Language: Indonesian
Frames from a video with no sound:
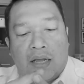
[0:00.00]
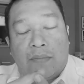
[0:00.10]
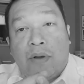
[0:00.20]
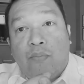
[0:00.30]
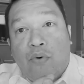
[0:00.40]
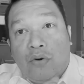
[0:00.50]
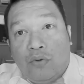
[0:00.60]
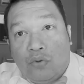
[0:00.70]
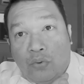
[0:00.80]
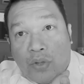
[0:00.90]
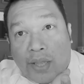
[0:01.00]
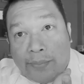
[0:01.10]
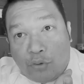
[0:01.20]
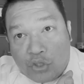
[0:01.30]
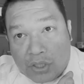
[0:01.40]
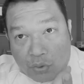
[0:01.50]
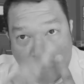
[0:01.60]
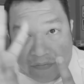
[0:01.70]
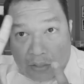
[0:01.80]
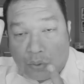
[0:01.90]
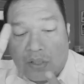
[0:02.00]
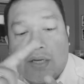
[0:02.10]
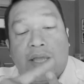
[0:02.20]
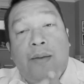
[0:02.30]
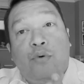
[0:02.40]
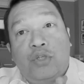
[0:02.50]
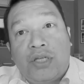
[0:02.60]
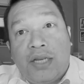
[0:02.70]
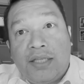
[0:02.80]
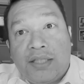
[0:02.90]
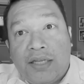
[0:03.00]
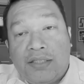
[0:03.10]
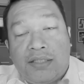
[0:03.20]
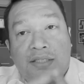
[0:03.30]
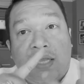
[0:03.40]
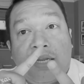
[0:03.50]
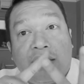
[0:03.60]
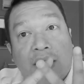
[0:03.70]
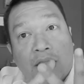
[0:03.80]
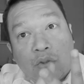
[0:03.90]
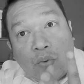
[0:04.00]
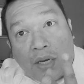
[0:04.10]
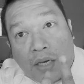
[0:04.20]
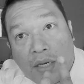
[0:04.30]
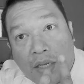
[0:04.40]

kemampuan untuk emosi dua faktor tadi, emotional intelligence dan intellectual